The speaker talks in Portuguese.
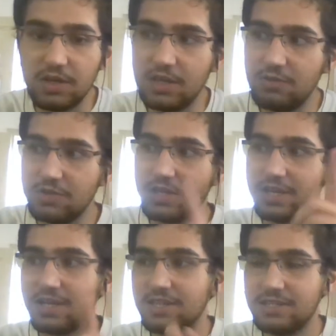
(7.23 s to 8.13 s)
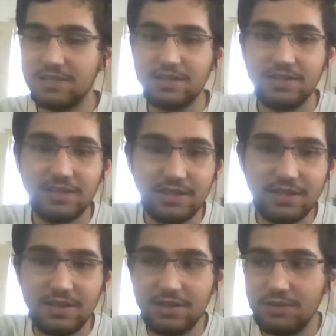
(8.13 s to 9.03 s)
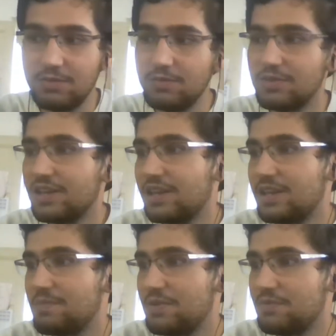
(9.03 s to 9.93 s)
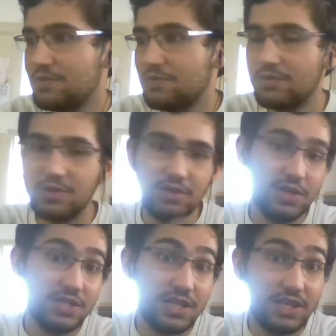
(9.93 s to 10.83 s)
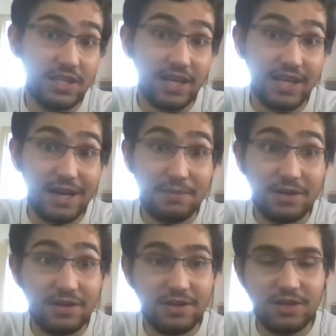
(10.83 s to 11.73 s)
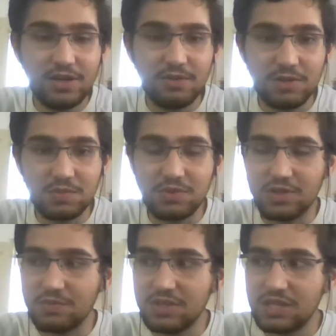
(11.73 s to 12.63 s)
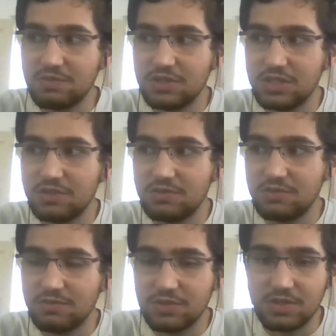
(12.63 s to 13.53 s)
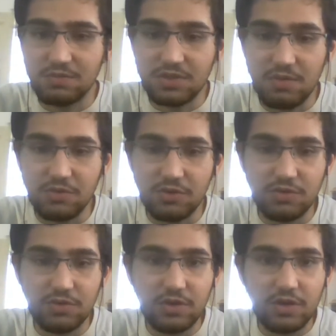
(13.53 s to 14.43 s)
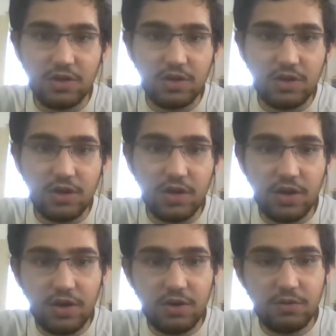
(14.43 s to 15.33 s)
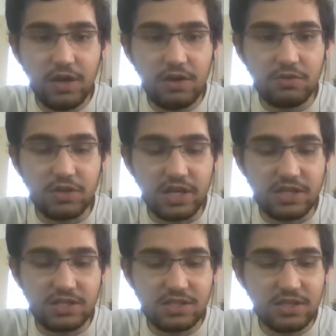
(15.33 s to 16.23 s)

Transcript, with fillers: dois ecrãs e um tem aqui a preview e este aqui tem a câmera. Mas pronto, mas acho que vocês não vão se importar muito. O que é que acontece?